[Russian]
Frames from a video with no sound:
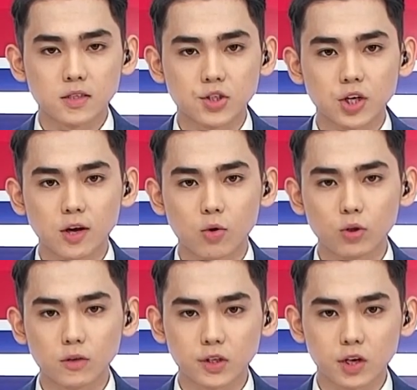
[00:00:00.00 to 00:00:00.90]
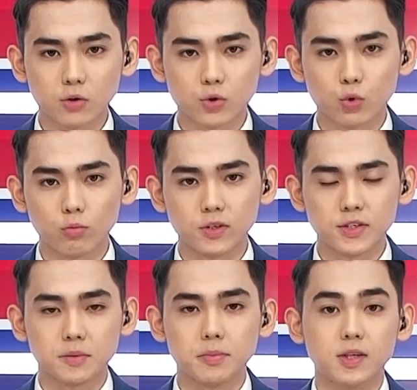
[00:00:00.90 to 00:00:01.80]
начала года в Атраусской
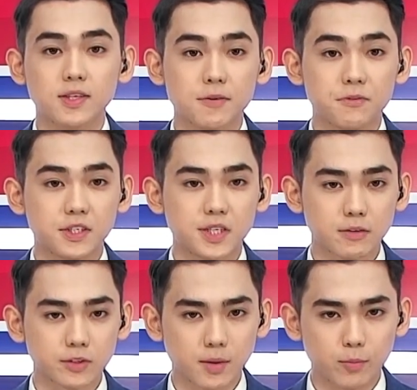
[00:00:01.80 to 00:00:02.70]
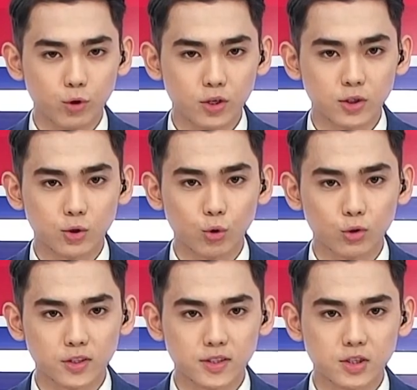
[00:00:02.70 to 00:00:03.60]
области было зафиксировано более
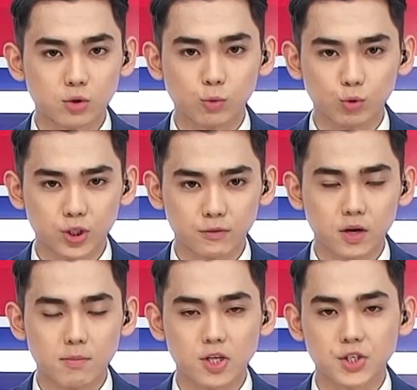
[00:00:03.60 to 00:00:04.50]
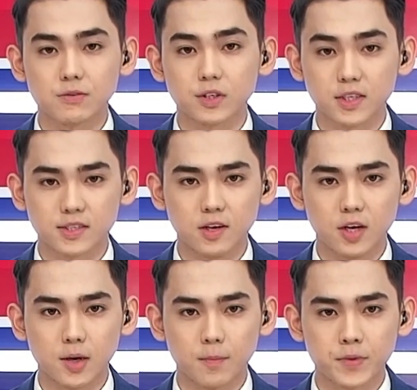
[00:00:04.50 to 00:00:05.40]
трех тысяч случаев домашнего
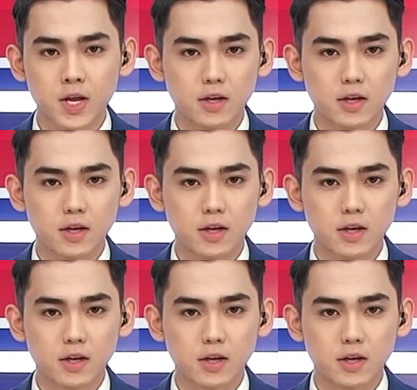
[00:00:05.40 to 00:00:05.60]
насилия.